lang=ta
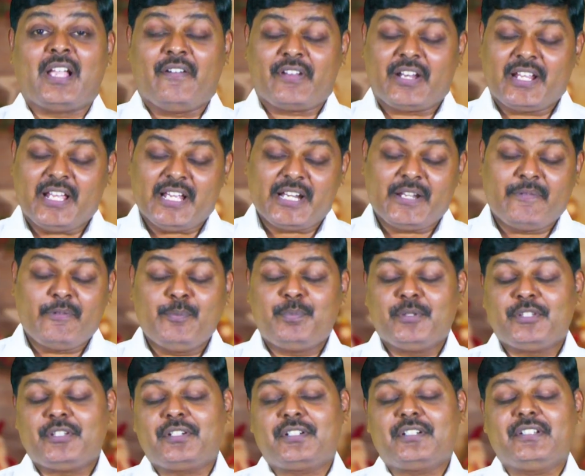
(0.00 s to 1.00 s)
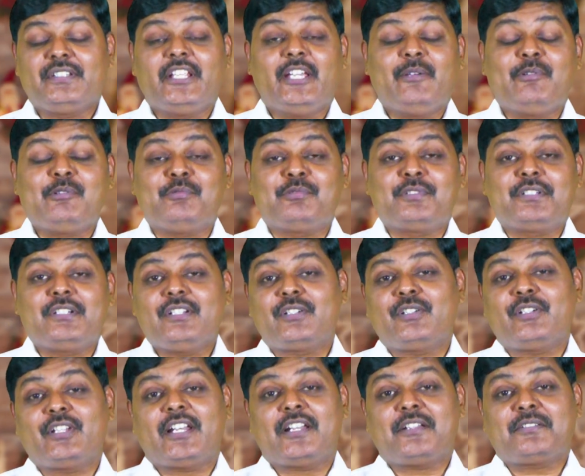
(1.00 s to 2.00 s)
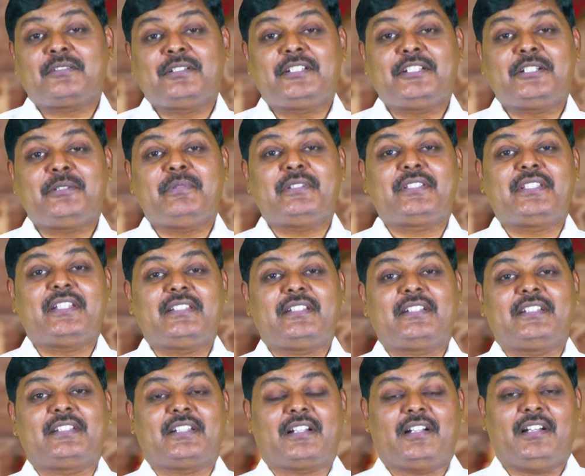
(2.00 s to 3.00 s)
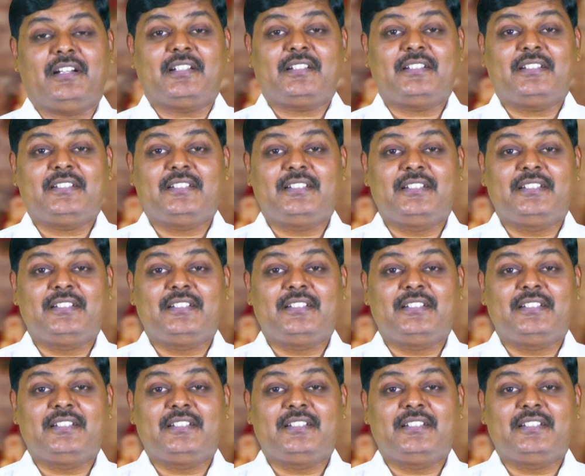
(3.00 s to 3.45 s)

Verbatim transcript: அவரை அறிவிப்பதற்கும் தேவன் உங்களுக்கும் எனக்கும் கிருபி செய்திருக்கிறார்